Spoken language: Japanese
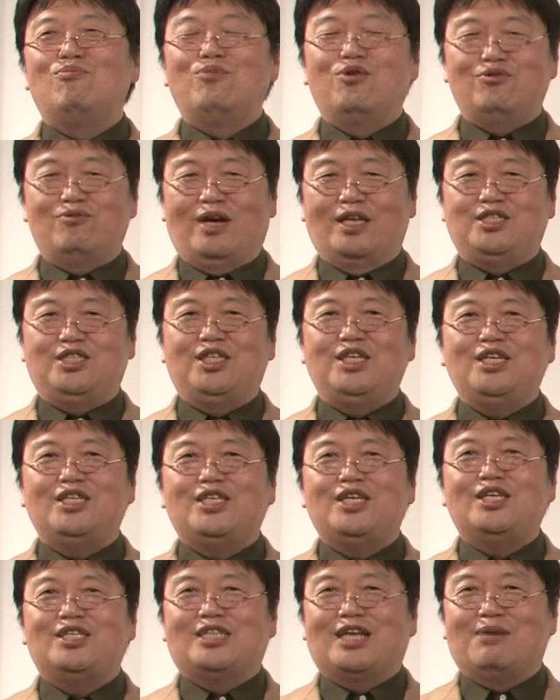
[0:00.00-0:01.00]
ンボールは
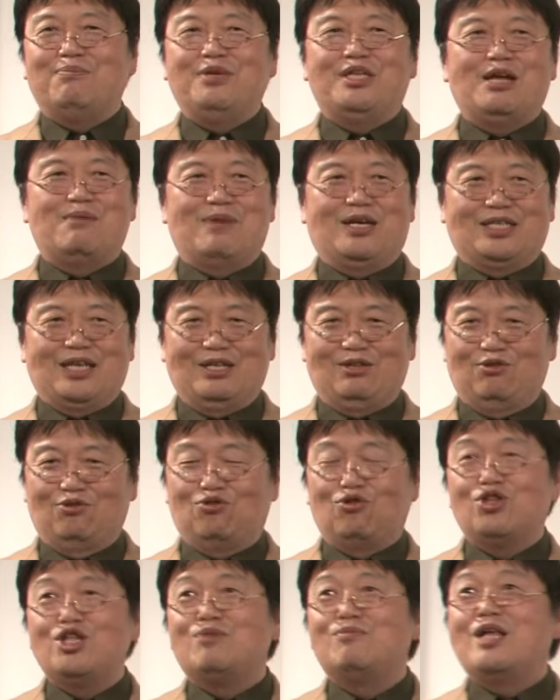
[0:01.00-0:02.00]
GT しか見てません」という
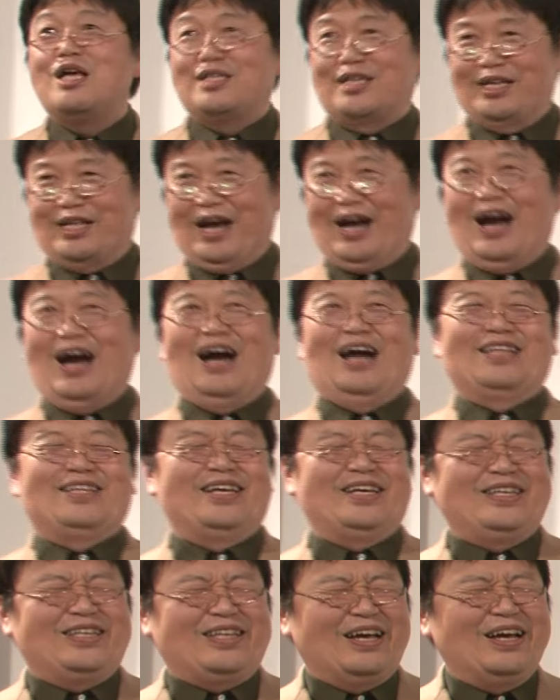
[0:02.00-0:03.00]
とんでもない世代が上がっ
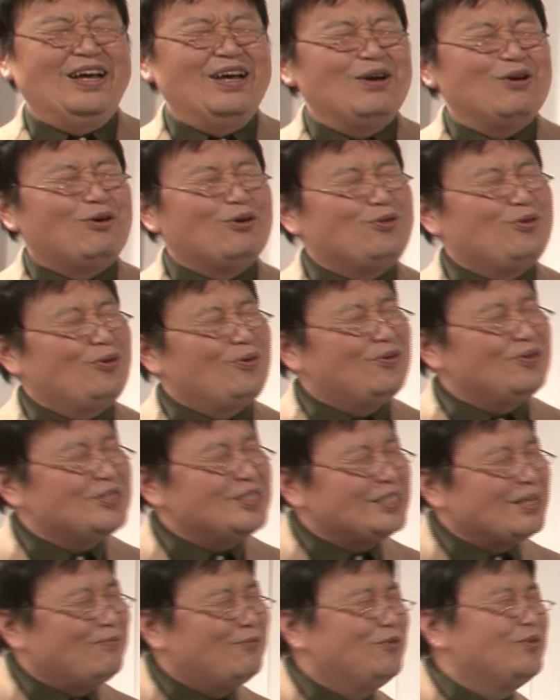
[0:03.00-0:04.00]
てきてこれどう
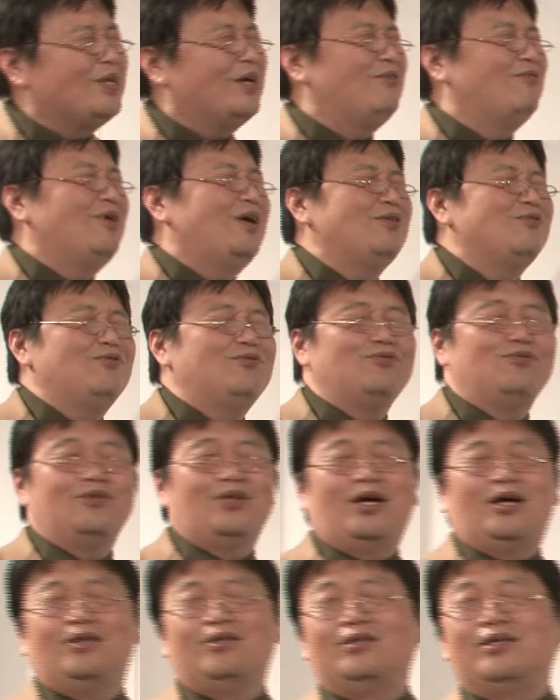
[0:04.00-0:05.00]
したもんだろうかってこと
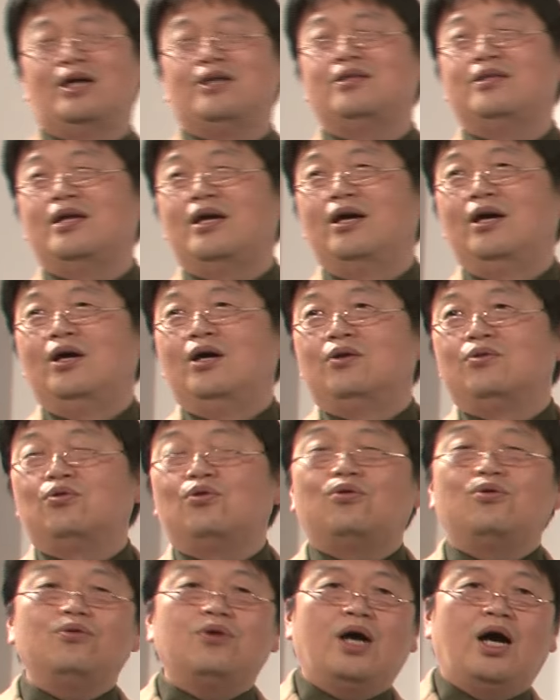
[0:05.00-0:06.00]
だなんで
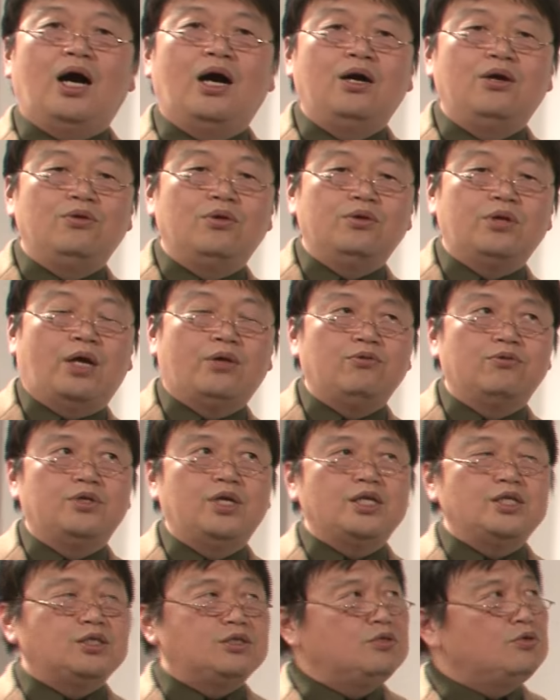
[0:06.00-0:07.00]
ところがあの
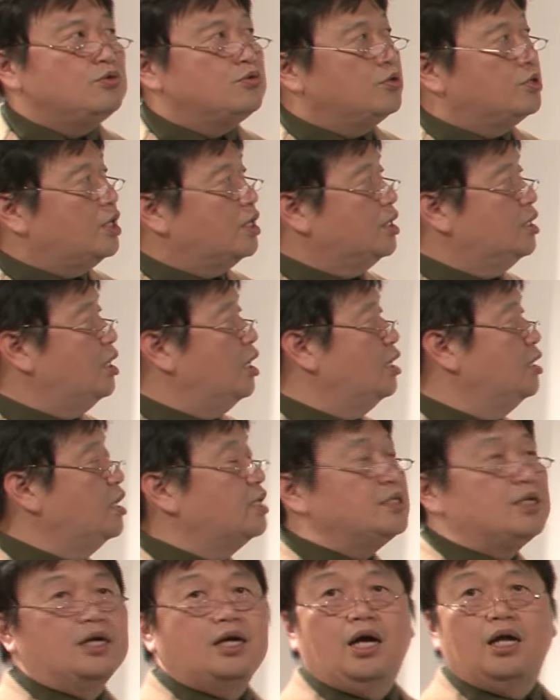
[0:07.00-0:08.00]
デスノートだけは
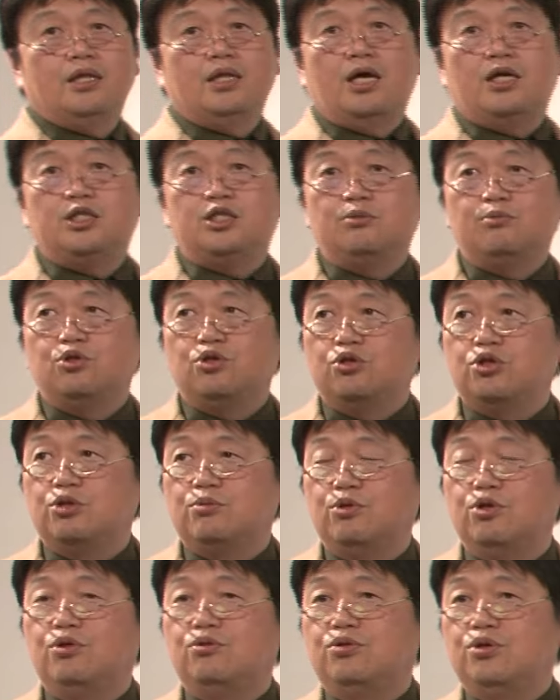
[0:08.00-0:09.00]
なぜか男子も女子
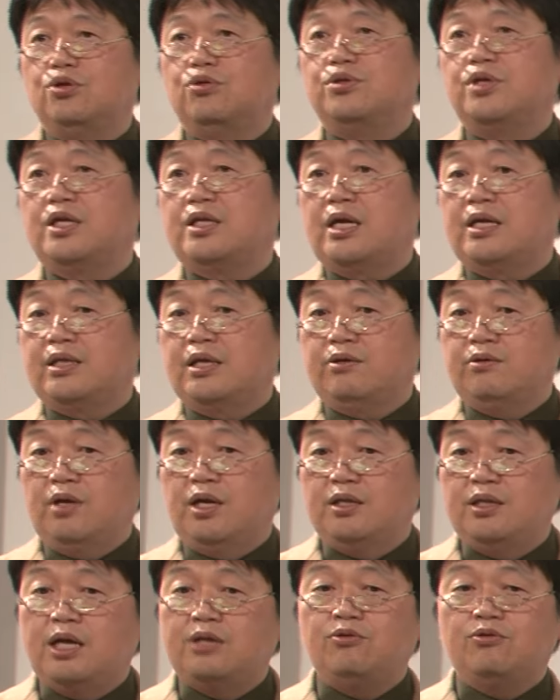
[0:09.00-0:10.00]
もよく読んでたんだよ
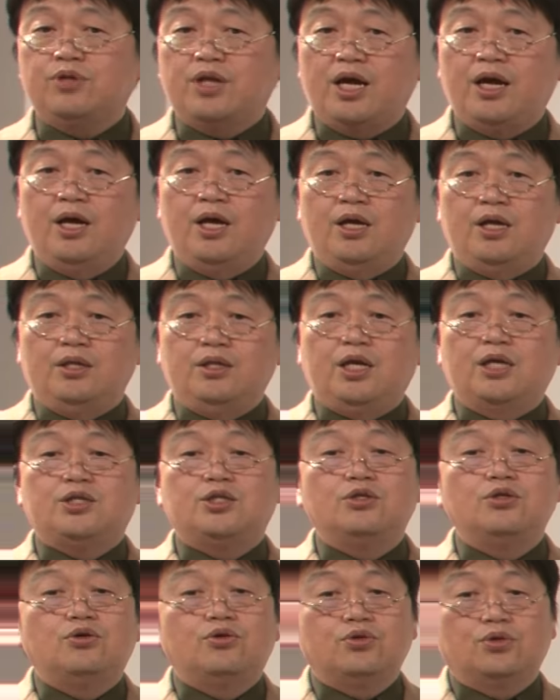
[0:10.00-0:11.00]
ねなので
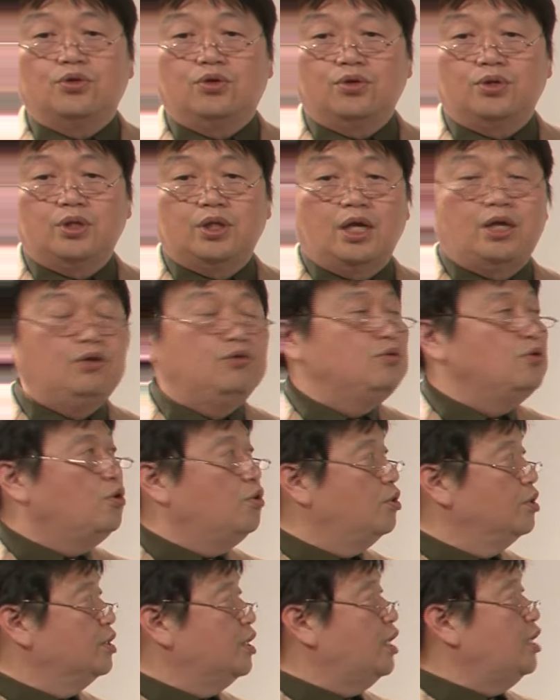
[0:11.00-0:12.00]
デスノートっていうの
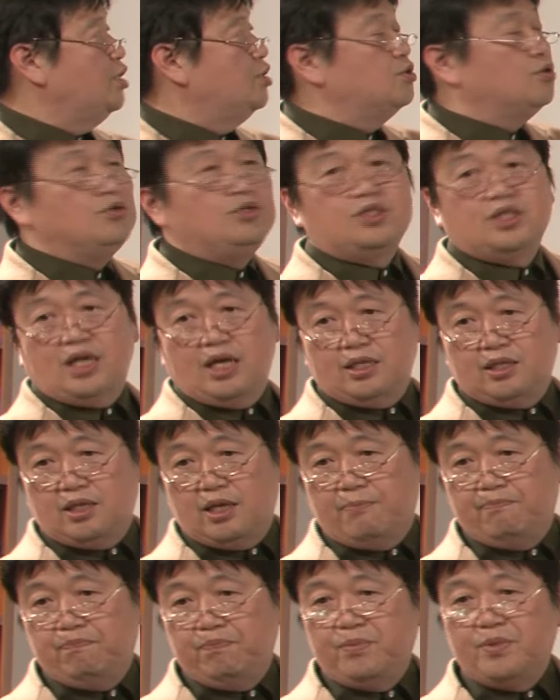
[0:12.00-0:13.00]
をテキストに使っ
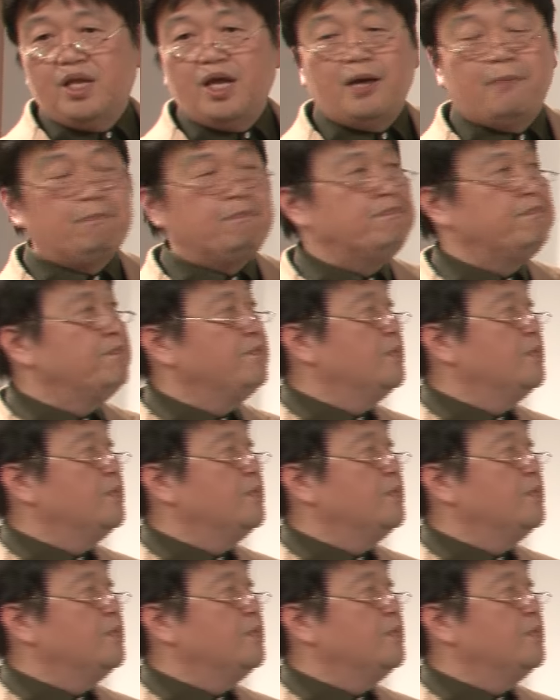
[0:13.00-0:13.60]
たで